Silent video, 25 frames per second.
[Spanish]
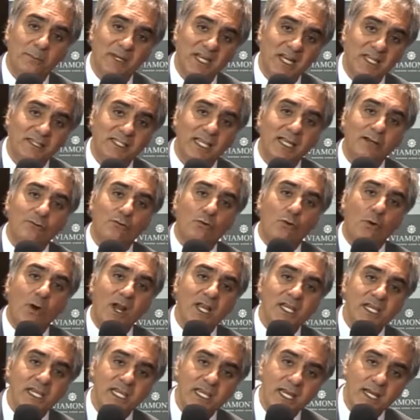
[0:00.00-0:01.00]
Pirata en
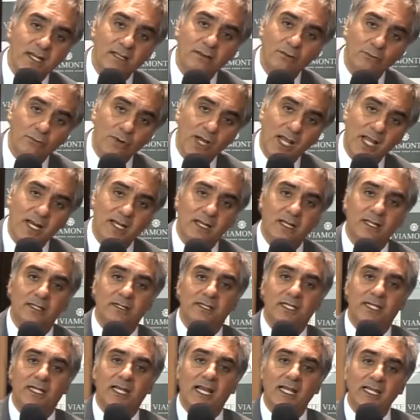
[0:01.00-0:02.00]
cualquier lugar
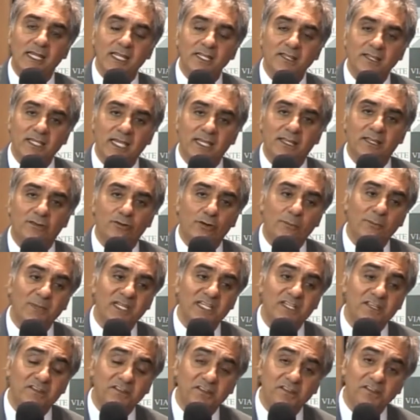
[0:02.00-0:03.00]
de la lista de
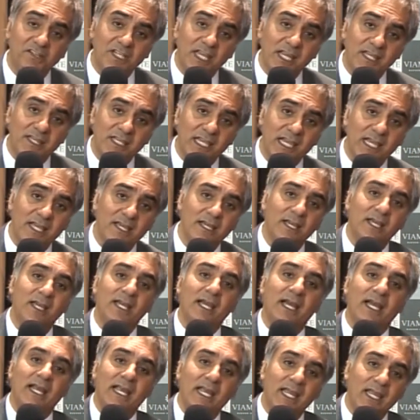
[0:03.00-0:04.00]
2017
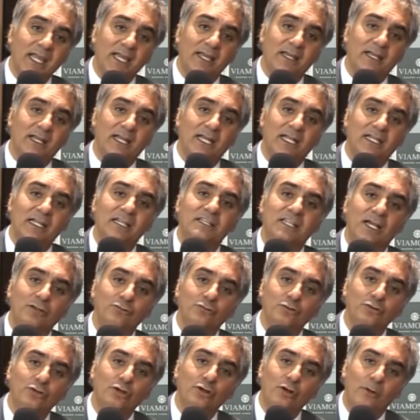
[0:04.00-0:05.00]
que el
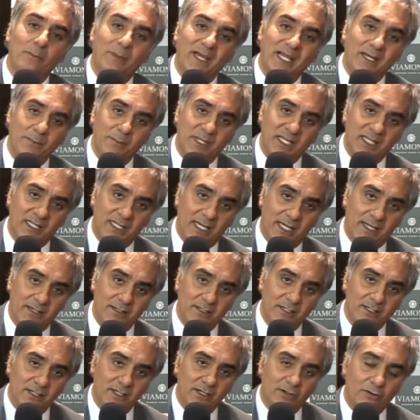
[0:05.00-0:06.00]
estatuto lo permita.
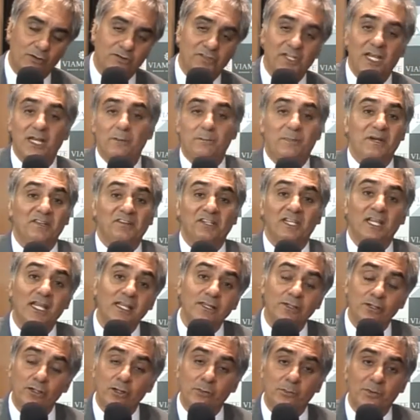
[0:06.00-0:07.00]
O sea, el
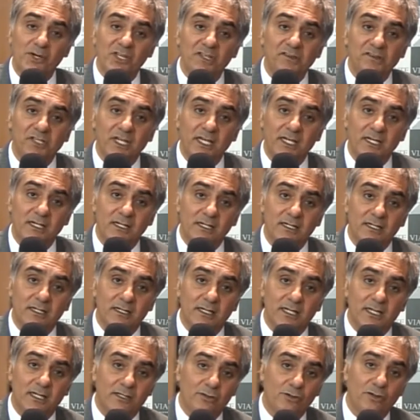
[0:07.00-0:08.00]
presidente no puede ser,
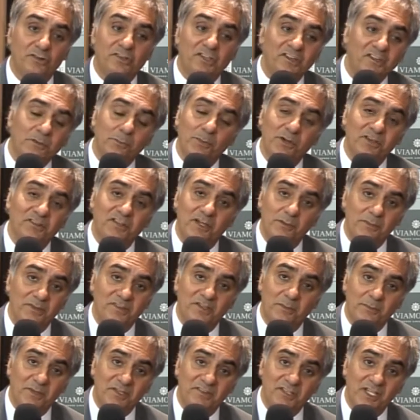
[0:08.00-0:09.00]
eh, no sé si puede ser
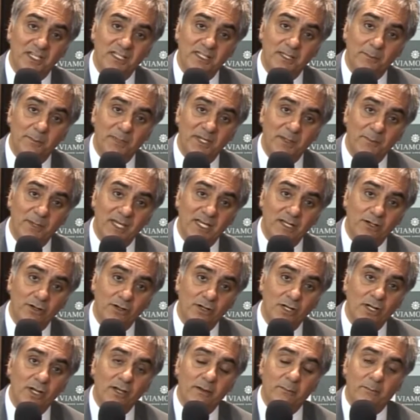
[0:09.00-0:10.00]
vicepresidente
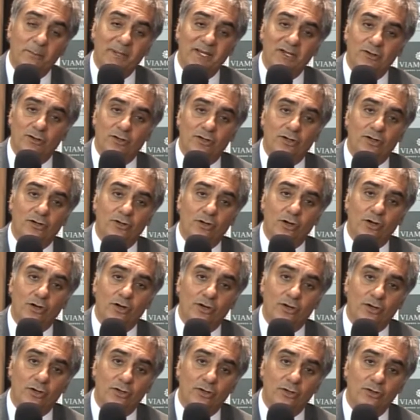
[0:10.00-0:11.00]
primero, pero
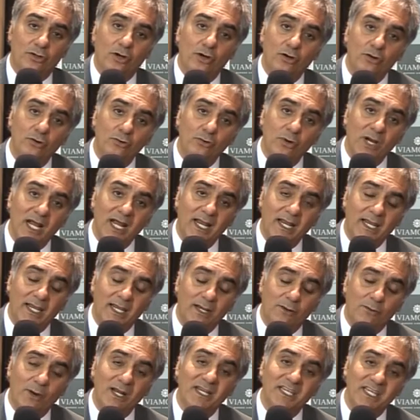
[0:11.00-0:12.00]
los lugares,
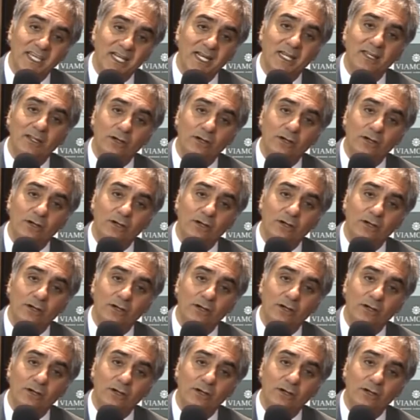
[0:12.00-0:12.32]
eh, cualquiera